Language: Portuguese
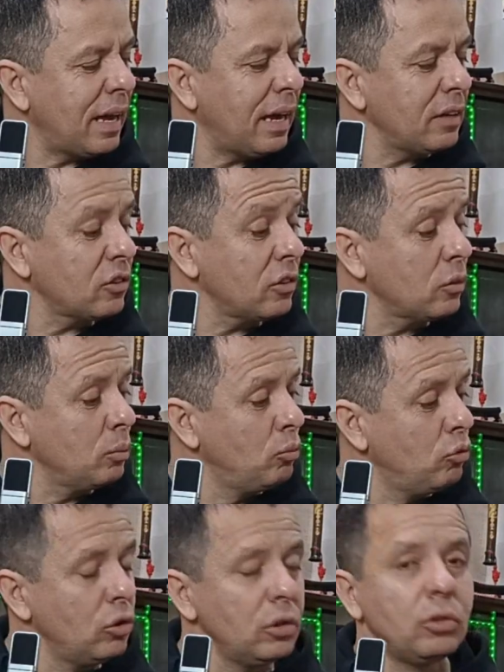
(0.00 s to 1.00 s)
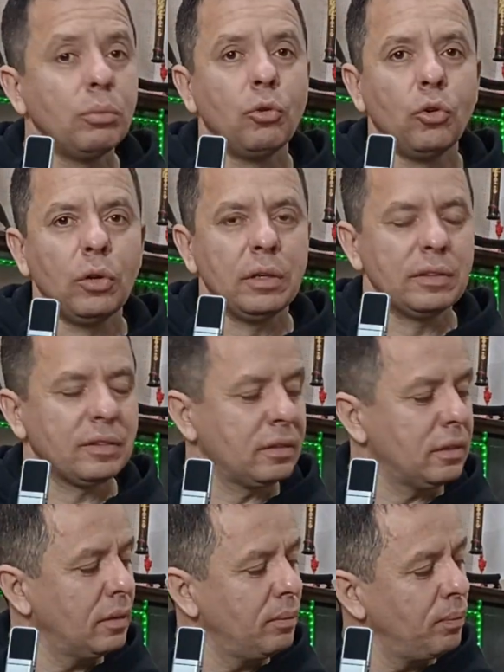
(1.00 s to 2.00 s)
tarraxas muito
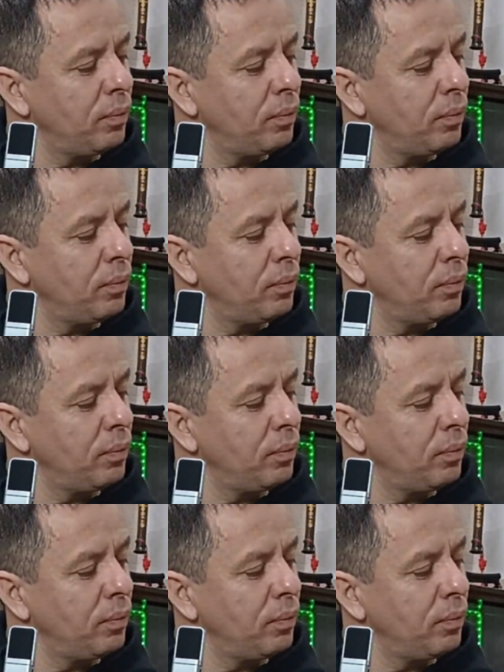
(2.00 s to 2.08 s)
boas.